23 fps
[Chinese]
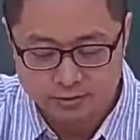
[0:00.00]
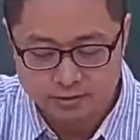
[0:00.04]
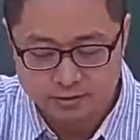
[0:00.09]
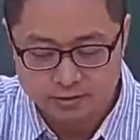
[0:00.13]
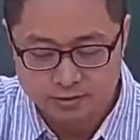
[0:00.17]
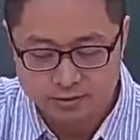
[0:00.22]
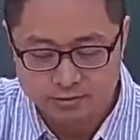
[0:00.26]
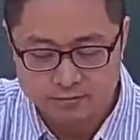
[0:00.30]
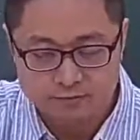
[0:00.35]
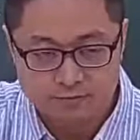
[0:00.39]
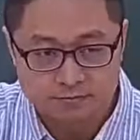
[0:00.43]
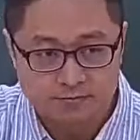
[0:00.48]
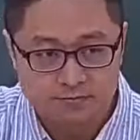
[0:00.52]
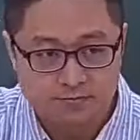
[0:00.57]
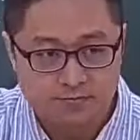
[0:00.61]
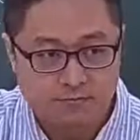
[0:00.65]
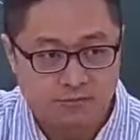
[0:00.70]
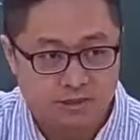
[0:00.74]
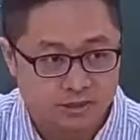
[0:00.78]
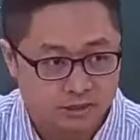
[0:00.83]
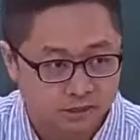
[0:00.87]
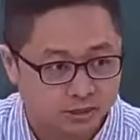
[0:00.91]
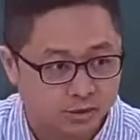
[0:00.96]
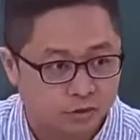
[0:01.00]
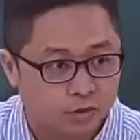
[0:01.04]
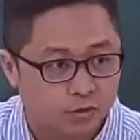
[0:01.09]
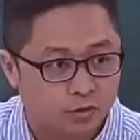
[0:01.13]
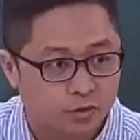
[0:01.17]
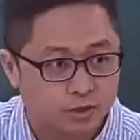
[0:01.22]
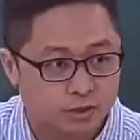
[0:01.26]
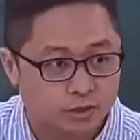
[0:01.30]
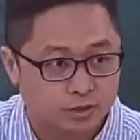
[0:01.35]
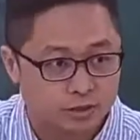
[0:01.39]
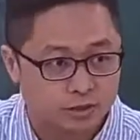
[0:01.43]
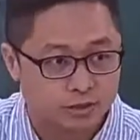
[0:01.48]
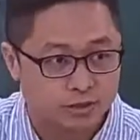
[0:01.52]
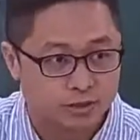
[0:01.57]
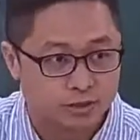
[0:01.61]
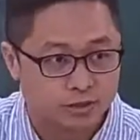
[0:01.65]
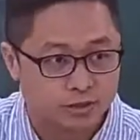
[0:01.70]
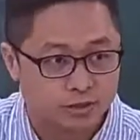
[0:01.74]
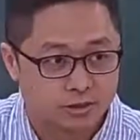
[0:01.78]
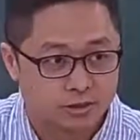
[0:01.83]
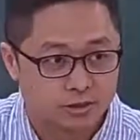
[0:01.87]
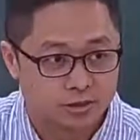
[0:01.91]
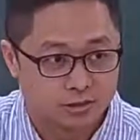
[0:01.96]
呃，进位
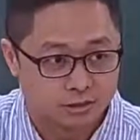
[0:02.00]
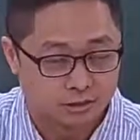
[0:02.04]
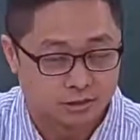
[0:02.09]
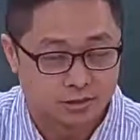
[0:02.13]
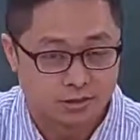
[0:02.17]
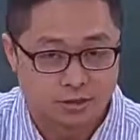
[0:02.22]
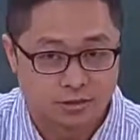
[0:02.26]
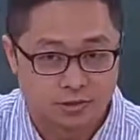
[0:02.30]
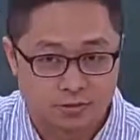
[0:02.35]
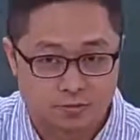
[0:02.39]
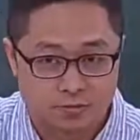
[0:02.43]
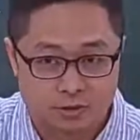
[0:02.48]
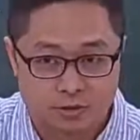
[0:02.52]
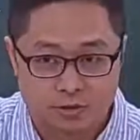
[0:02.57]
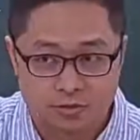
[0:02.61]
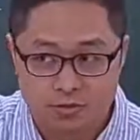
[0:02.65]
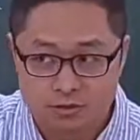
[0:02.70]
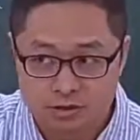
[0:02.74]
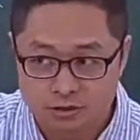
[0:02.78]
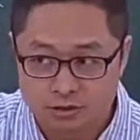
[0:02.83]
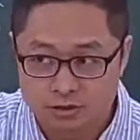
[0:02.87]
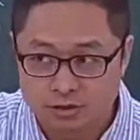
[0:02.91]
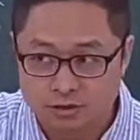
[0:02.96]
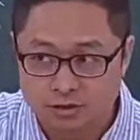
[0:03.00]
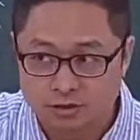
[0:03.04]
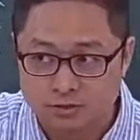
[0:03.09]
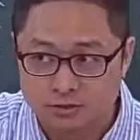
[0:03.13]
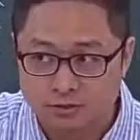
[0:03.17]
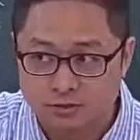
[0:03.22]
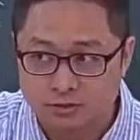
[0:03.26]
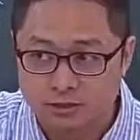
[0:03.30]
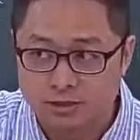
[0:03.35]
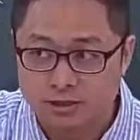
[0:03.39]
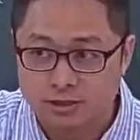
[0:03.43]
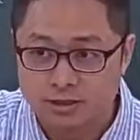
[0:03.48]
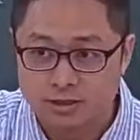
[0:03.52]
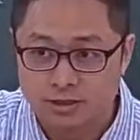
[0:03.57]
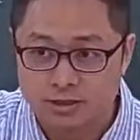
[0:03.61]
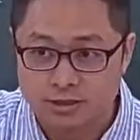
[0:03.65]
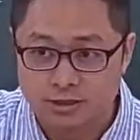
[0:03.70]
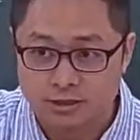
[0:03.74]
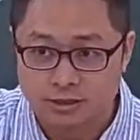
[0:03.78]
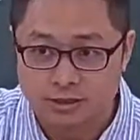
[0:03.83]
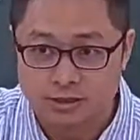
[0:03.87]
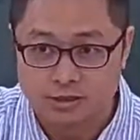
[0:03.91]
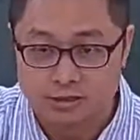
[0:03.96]
制知道了，比如说十进位，
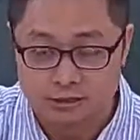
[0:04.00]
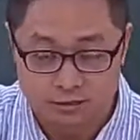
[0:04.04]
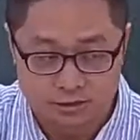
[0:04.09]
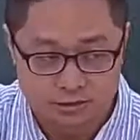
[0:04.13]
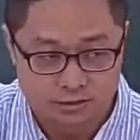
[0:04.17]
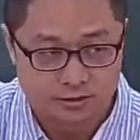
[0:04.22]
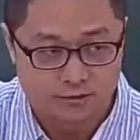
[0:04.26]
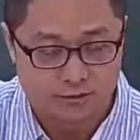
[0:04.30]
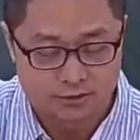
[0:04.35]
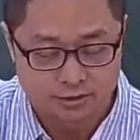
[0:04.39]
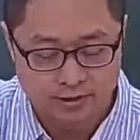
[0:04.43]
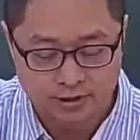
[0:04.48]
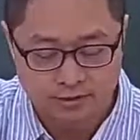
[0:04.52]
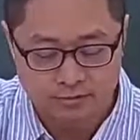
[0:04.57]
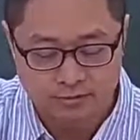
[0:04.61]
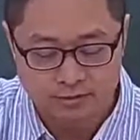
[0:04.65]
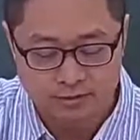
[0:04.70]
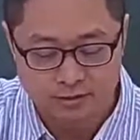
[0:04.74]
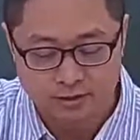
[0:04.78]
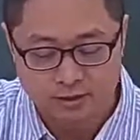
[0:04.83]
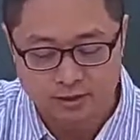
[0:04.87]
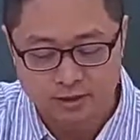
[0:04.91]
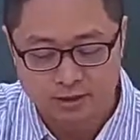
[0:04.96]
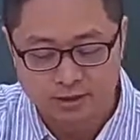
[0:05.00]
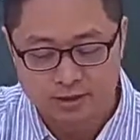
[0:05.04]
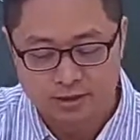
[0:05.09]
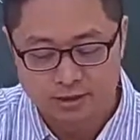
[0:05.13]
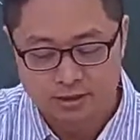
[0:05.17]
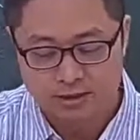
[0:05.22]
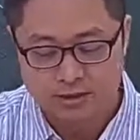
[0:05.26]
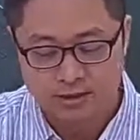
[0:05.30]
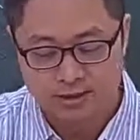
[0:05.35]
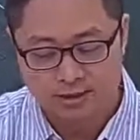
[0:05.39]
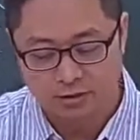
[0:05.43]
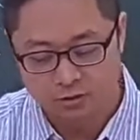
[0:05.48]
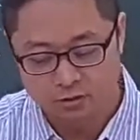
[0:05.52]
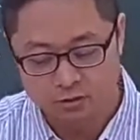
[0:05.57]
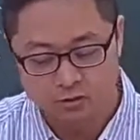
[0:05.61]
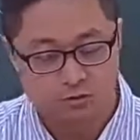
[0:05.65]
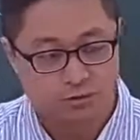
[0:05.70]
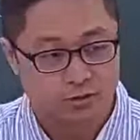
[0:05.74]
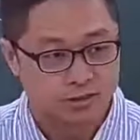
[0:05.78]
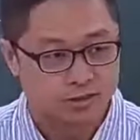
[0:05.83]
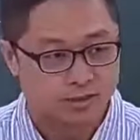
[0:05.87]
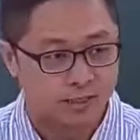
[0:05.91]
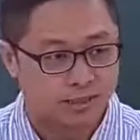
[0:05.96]
好，十进位好了，两
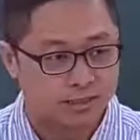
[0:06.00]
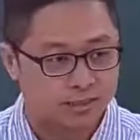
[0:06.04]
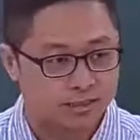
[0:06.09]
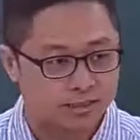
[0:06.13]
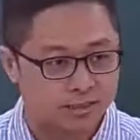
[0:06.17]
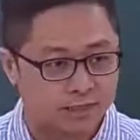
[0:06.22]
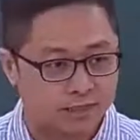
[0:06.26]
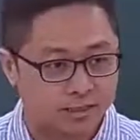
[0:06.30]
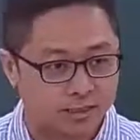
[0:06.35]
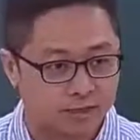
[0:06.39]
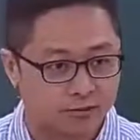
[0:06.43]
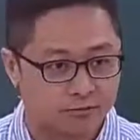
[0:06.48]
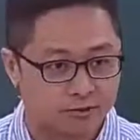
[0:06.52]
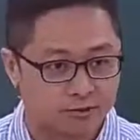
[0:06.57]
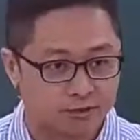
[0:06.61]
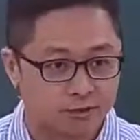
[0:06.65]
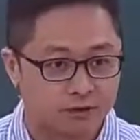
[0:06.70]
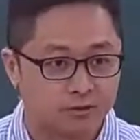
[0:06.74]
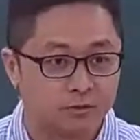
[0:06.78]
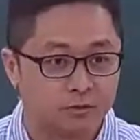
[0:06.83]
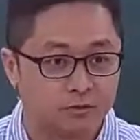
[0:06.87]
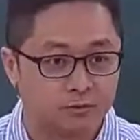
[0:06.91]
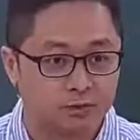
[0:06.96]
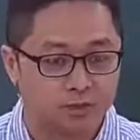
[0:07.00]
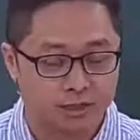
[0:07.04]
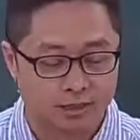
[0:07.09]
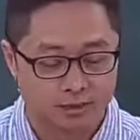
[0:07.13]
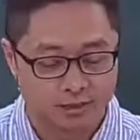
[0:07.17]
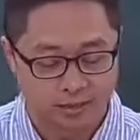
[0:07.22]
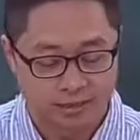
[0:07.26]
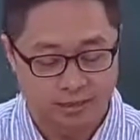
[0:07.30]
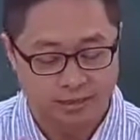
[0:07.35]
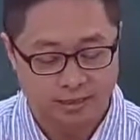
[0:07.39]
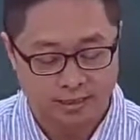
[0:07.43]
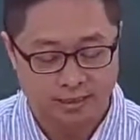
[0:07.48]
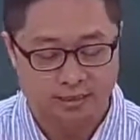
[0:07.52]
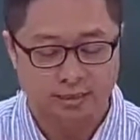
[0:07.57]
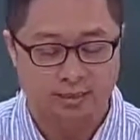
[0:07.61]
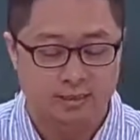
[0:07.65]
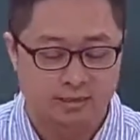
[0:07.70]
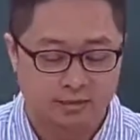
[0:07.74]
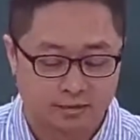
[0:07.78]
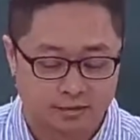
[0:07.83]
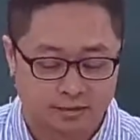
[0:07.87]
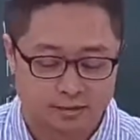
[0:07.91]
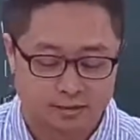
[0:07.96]
数相加要进位，那这
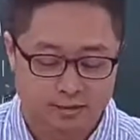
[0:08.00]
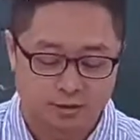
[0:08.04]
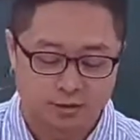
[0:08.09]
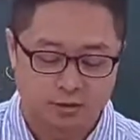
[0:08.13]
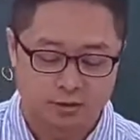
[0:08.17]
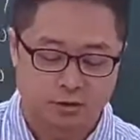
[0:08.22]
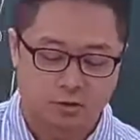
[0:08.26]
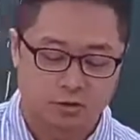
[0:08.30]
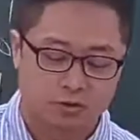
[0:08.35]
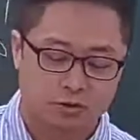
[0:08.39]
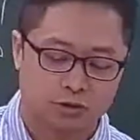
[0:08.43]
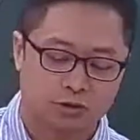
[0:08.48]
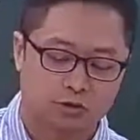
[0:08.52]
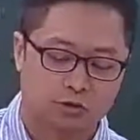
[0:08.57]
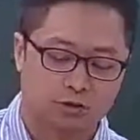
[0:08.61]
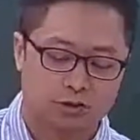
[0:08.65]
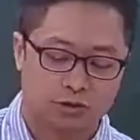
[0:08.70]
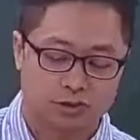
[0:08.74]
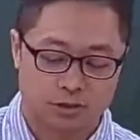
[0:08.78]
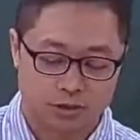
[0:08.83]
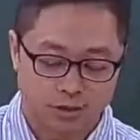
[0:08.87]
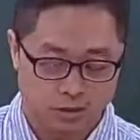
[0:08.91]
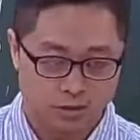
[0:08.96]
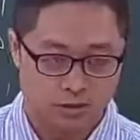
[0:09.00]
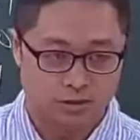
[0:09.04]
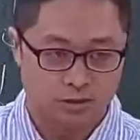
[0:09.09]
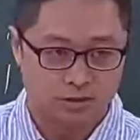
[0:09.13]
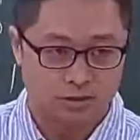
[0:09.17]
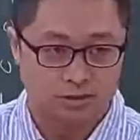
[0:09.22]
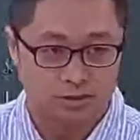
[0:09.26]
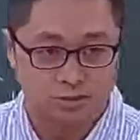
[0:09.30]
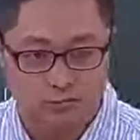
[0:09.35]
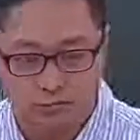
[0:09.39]
两个这两个数字就是十